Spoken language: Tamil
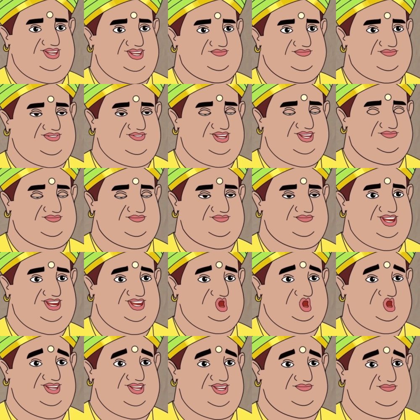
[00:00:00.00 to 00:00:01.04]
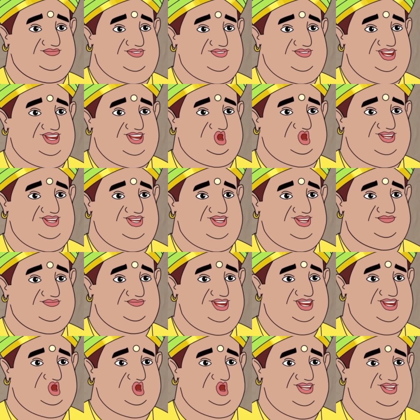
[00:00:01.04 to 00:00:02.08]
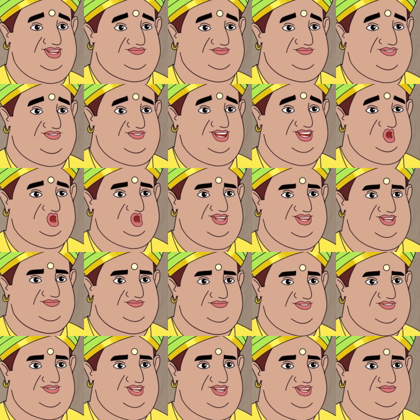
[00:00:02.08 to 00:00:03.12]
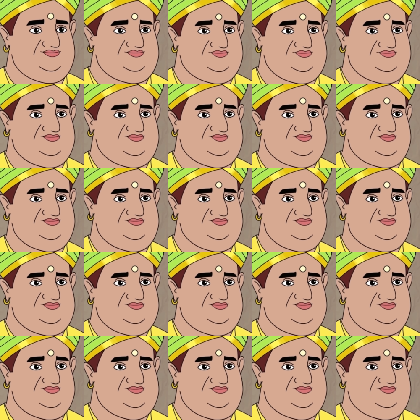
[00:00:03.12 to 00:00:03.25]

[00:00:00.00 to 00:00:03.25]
சரிடா சீக்கிரமா போய் சமைச்சு எடுத்துட்டு வா காலையில எப்பவோ தோசை